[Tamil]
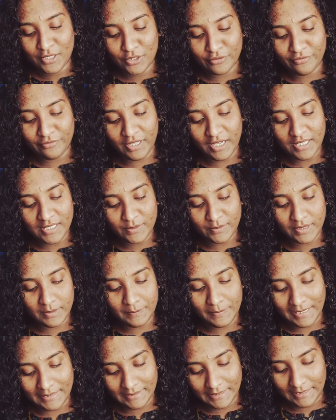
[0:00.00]
ஸோ ஃபர்ஸ்ட் ஒன்
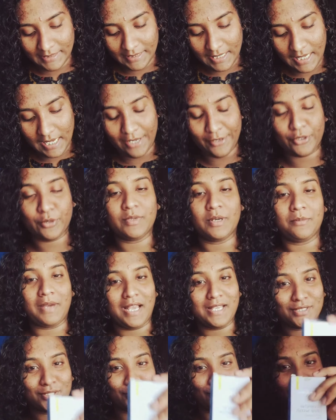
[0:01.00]
பார்த்தீங்கன்னா அரோமா
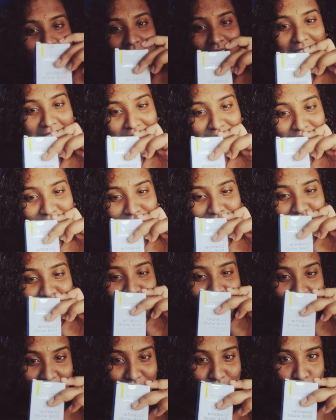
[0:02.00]
மேஜிக்கோட லாவெண்டர்
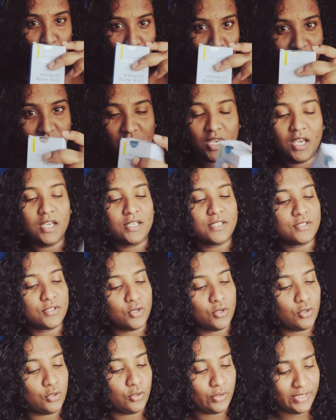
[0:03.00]
ஃபேஸ் வாஷ் ஸோ
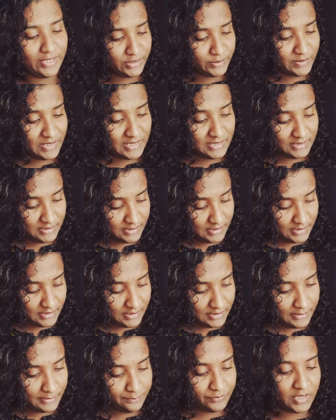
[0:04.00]
இது வந்து
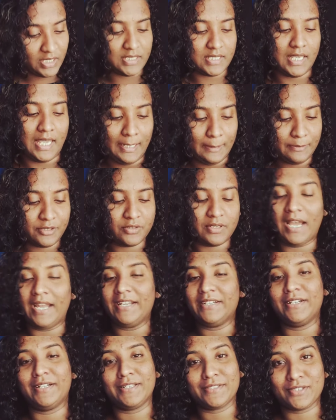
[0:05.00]
இட்ஸ் ஹெல்ப்ஸ் டு
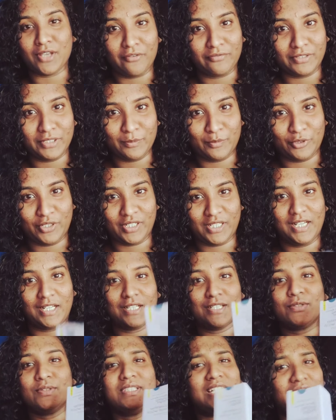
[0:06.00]
ஹைட்ரேட் அண்ட் சாஃப்ட்னு போட்டிருக்காங்க
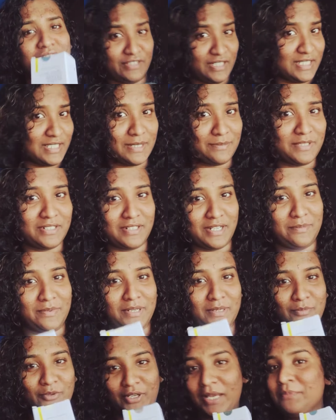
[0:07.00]
ஸோ இது நான் ஃபர்ஸ்ட் டைம் ட்ரை
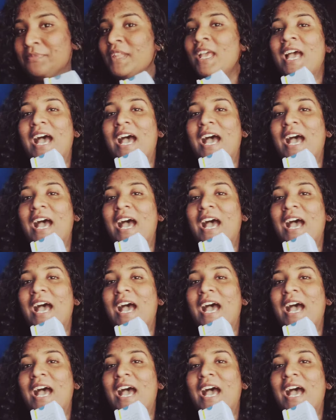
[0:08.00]
பண்ண போகிறேன்